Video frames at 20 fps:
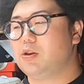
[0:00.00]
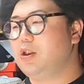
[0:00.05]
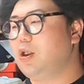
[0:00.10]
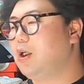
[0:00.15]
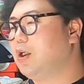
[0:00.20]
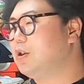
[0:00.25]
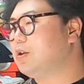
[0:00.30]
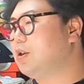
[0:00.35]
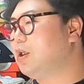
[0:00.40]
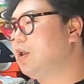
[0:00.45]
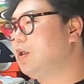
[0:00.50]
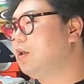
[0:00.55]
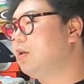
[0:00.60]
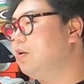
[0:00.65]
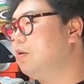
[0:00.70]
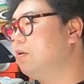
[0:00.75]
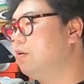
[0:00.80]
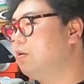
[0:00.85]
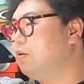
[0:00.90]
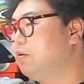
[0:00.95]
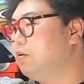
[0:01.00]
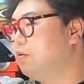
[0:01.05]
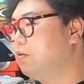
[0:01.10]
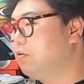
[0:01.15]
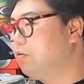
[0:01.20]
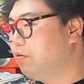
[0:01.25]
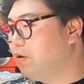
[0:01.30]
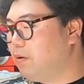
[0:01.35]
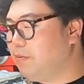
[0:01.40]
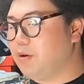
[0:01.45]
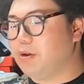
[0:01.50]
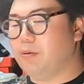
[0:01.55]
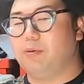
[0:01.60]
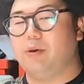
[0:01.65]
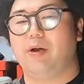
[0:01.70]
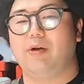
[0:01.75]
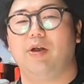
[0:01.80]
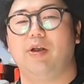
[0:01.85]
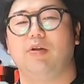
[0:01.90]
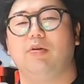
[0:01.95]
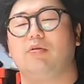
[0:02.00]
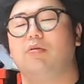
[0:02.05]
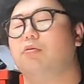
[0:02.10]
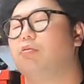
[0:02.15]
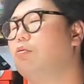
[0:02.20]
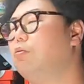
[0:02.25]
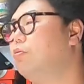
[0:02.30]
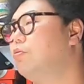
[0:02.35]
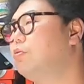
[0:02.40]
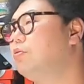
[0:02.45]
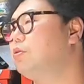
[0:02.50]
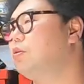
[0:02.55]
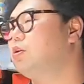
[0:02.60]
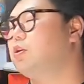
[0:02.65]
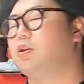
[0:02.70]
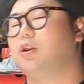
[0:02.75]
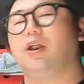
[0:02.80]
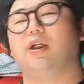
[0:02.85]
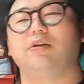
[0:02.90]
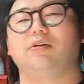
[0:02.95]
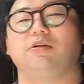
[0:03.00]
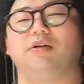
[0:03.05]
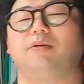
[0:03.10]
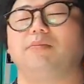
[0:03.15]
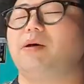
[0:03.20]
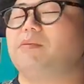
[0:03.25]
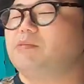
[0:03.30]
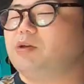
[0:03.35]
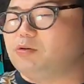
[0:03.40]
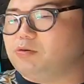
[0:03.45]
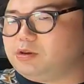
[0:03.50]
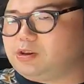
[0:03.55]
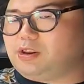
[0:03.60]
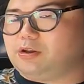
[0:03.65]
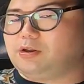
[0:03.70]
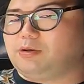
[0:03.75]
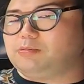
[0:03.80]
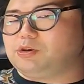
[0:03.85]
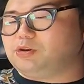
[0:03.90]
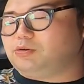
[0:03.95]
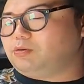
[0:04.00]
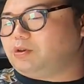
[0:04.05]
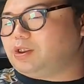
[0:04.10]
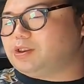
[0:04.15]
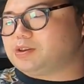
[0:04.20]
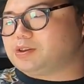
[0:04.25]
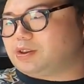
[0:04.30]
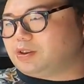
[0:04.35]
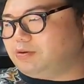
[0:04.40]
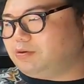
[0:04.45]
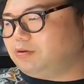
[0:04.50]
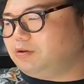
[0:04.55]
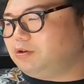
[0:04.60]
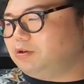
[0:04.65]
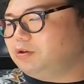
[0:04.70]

ニアカさんとは、まあ割と、こう、古い付き合いというか、まあ、みのるさんとかもそうなんですけど、ま